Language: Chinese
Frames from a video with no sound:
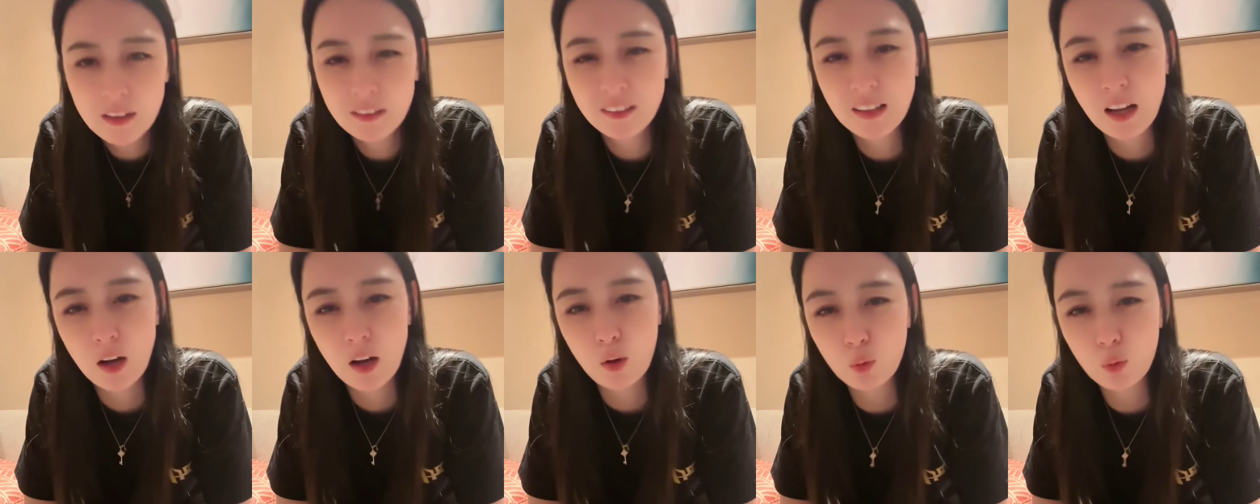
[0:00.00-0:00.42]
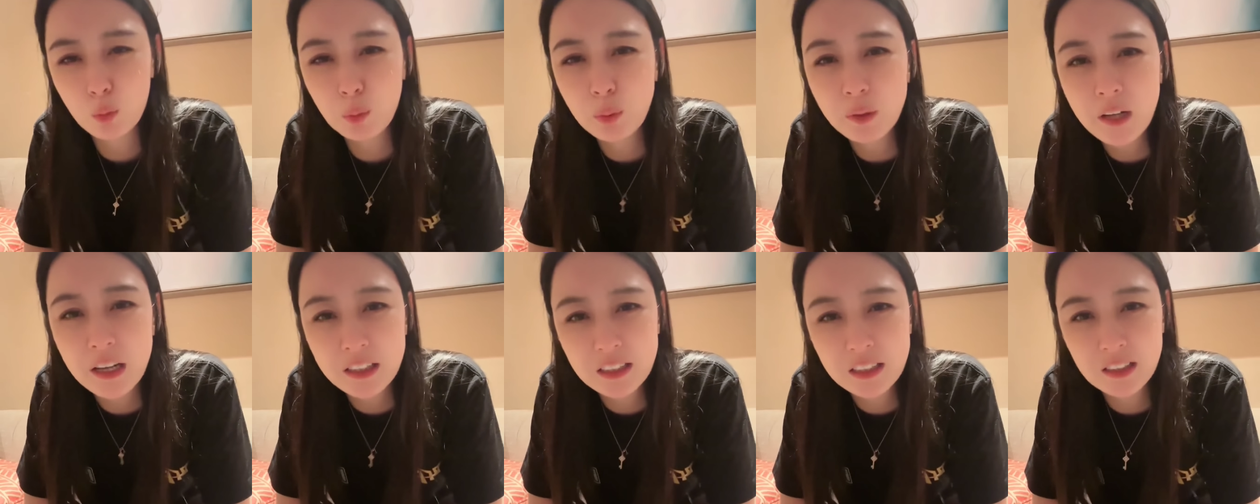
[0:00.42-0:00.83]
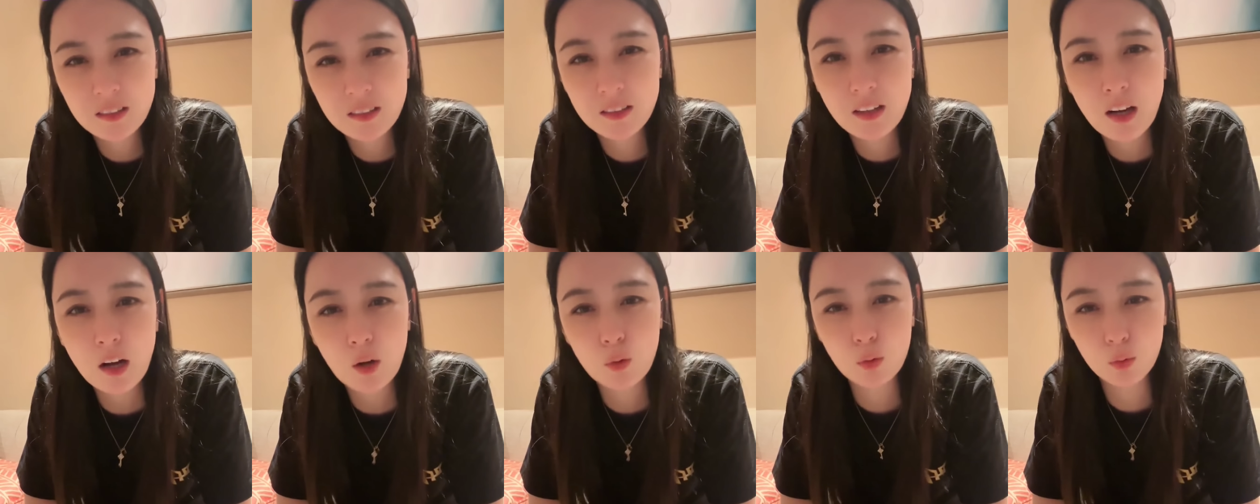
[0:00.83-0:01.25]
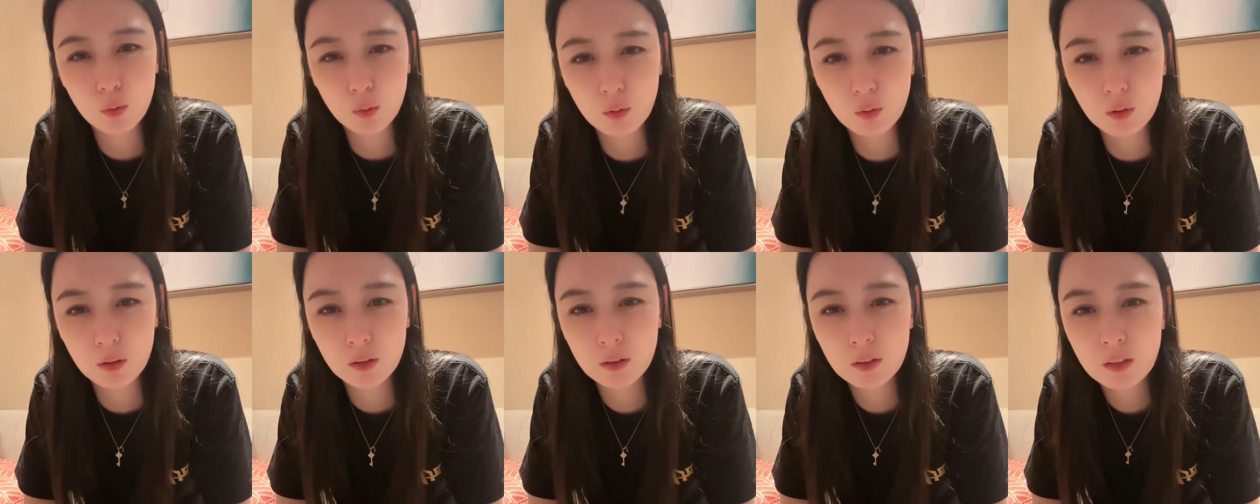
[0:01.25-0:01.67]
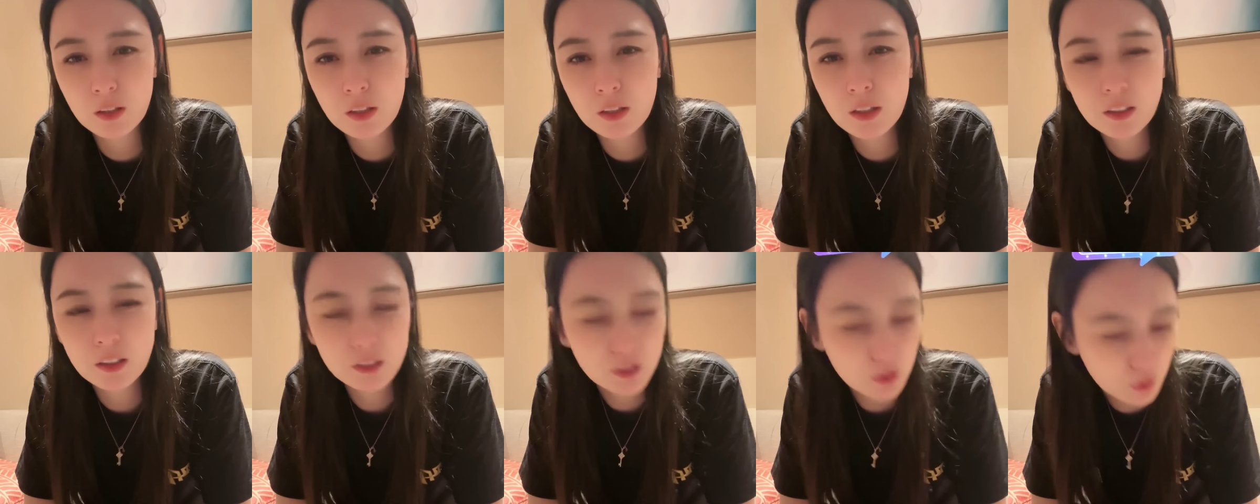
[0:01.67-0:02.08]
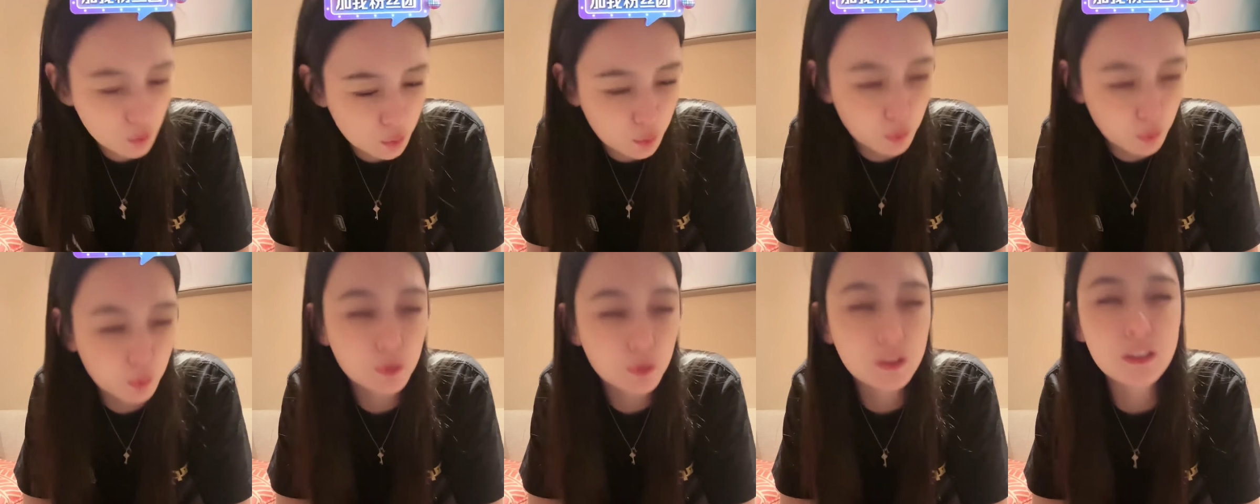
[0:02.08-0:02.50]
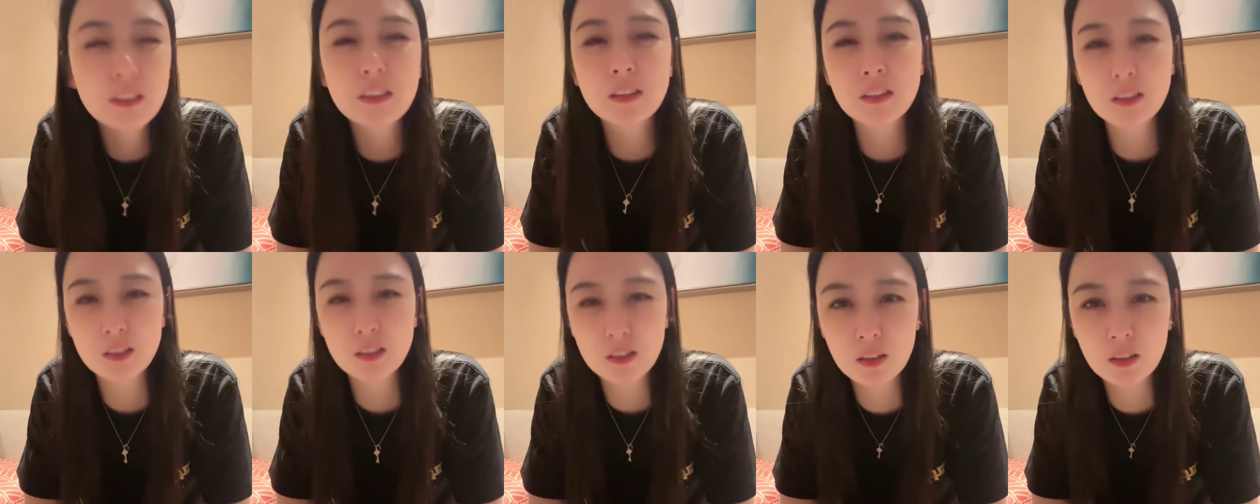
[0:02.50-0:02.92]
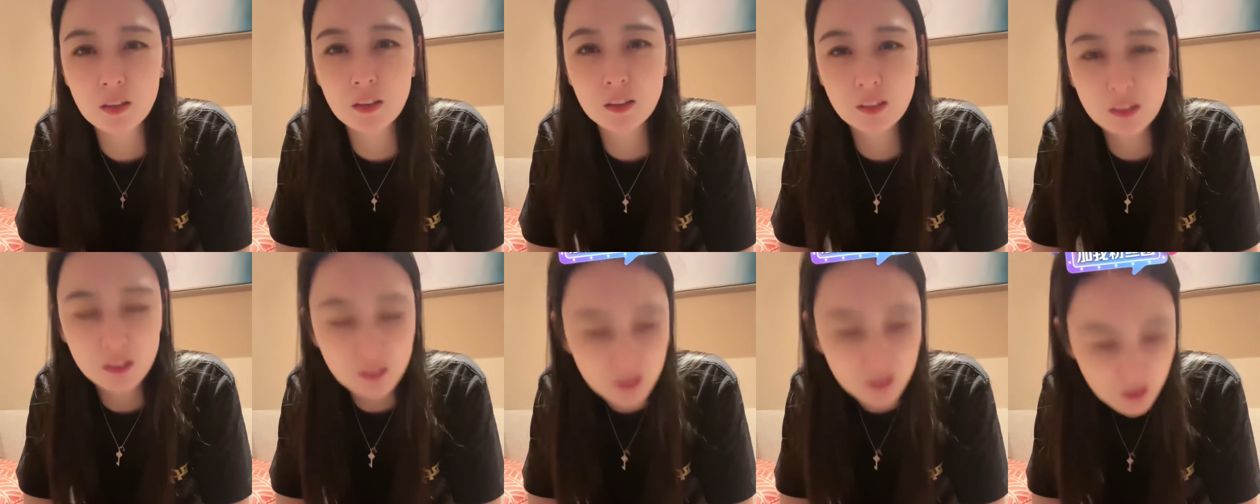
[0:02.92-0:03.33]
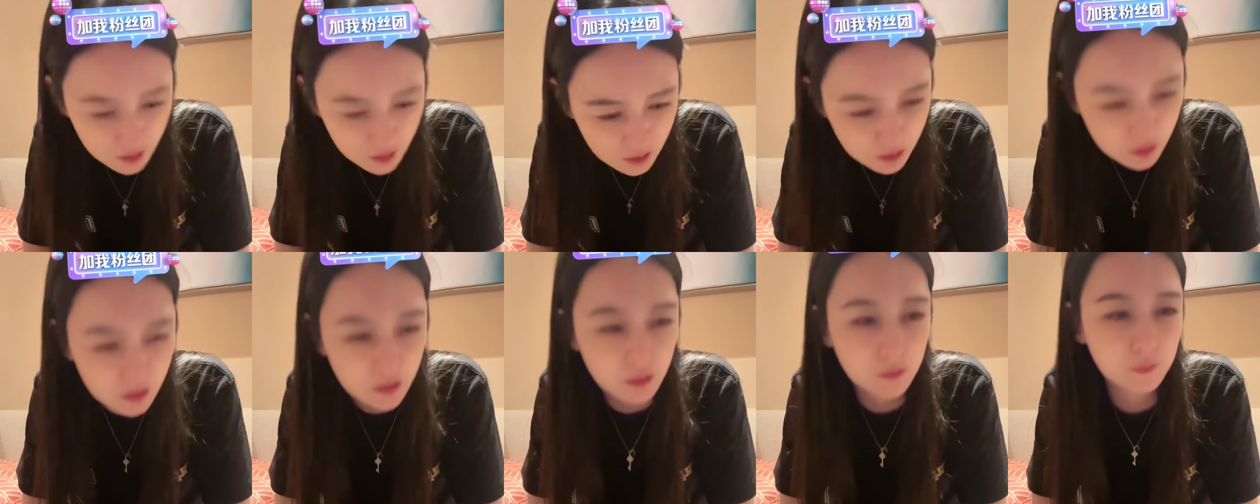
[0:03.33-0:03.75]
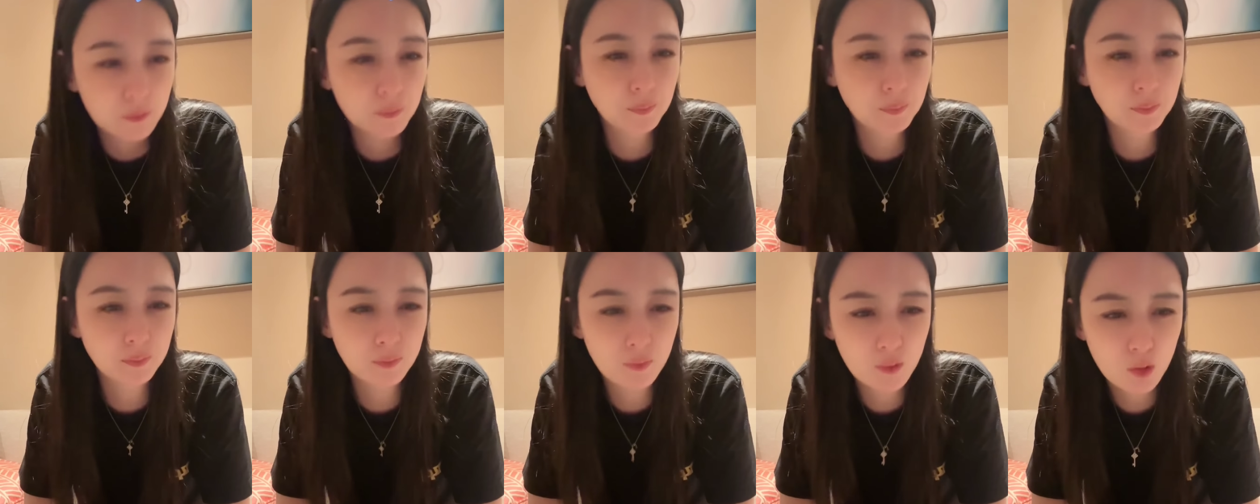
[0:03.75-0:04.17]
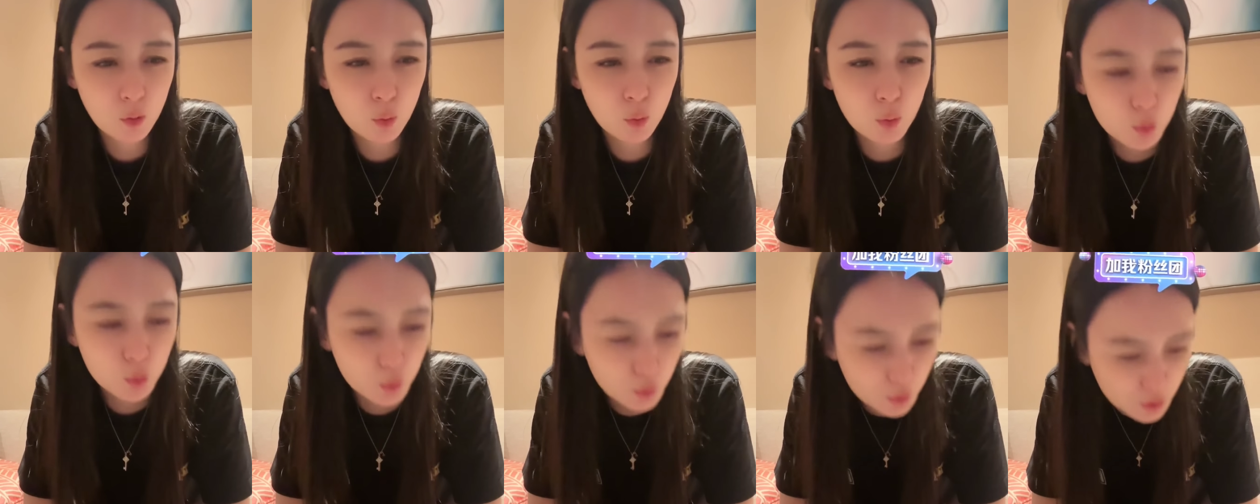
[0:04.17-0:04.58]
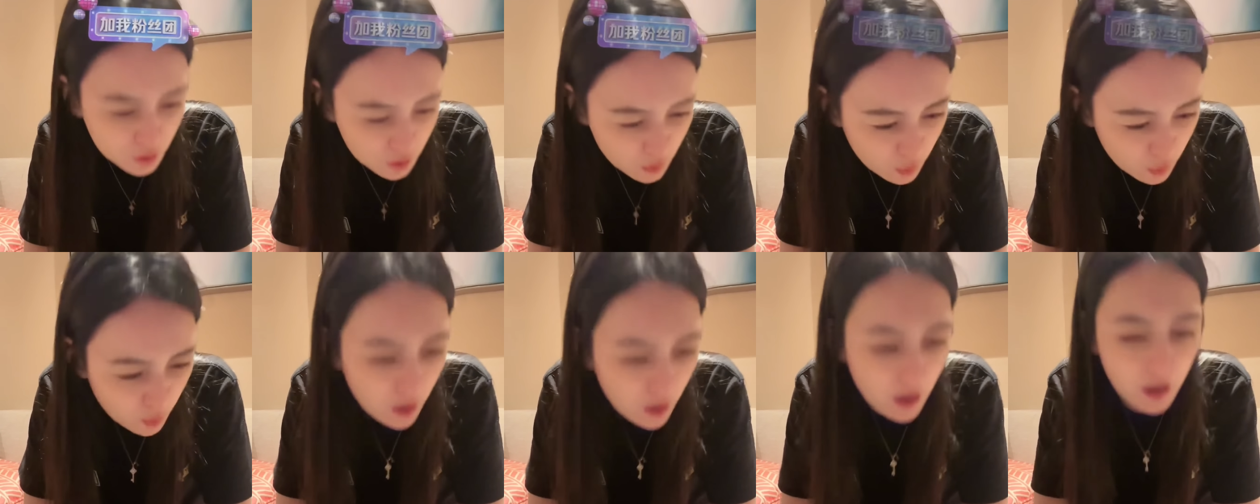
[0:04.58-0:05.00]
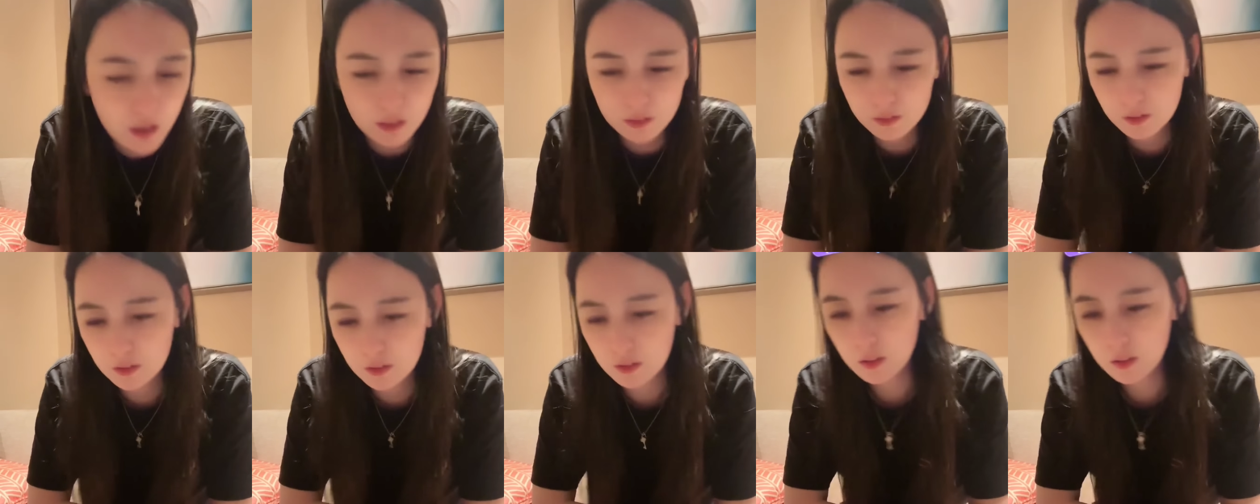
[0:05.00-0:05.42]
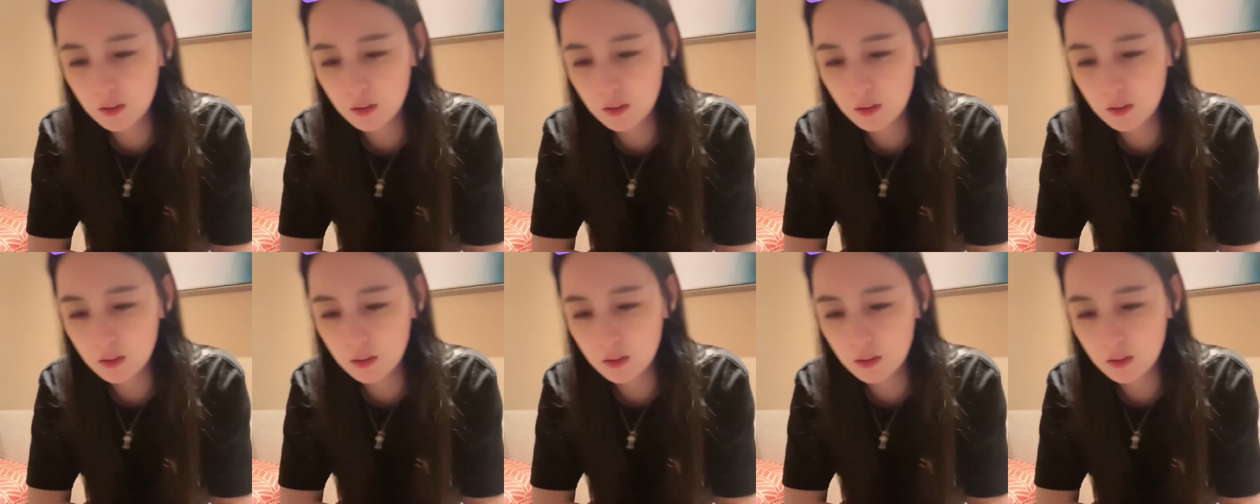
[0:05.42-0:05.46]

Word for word: 哪壶不开提哪壶，这徒弟这事真的是，我说实话，